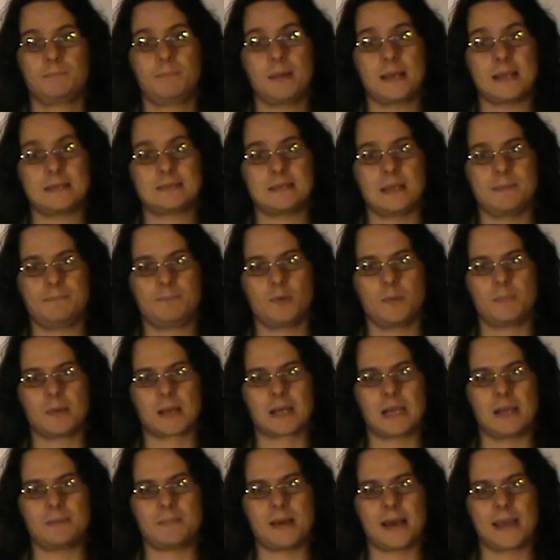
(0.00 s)
Per esempio per
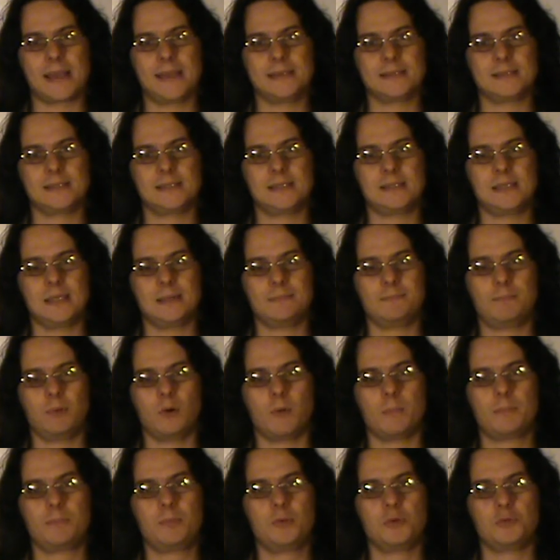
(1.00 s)
la macchina del
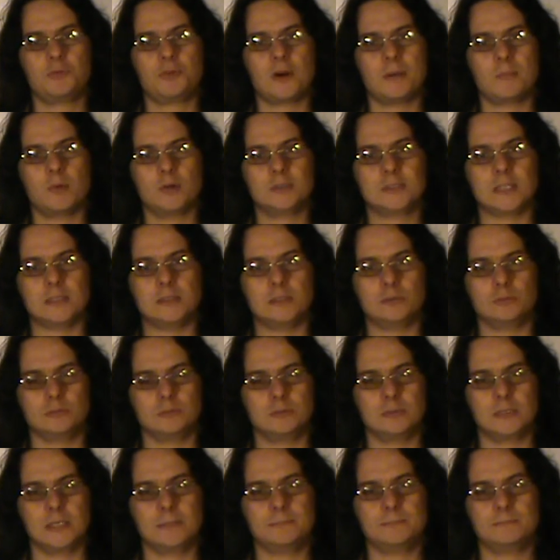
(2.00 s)
tempo più famosa di
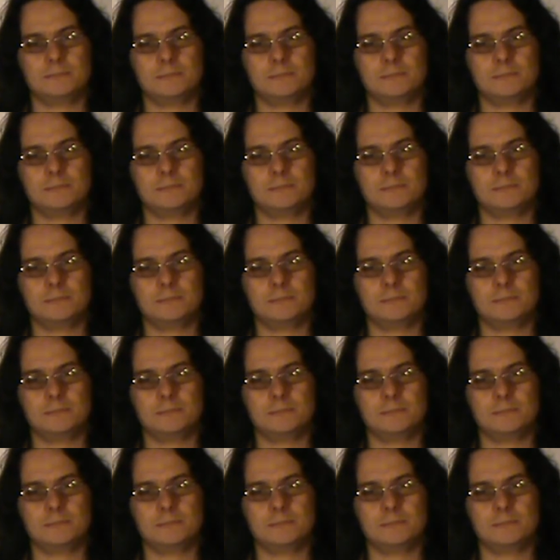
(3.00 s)
tutte,